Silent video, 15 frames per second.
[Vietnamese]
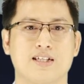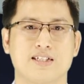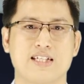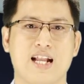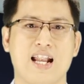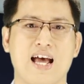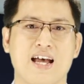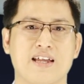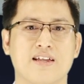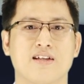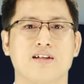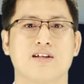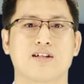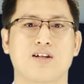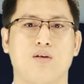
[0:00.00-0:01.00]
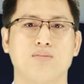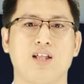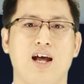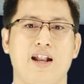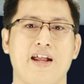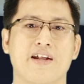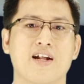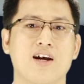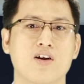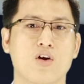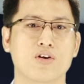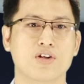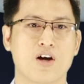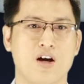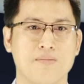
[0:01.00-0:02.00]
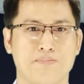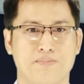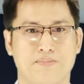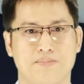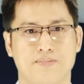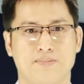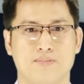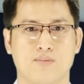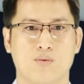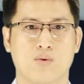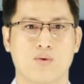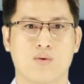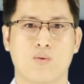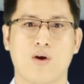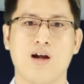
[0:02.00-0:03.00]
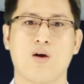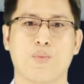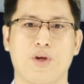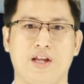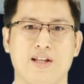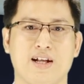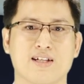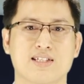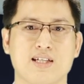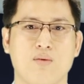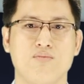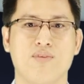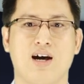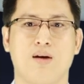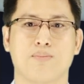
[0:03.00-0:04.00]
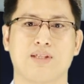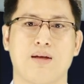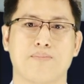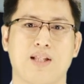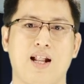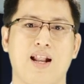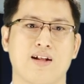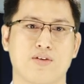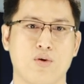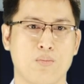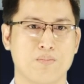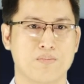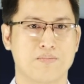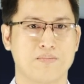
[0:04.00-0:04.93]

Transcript: Gia Lai, Cộng thể Layer Khóc khóa học kỹ năng sống và học tập tại làng đúc.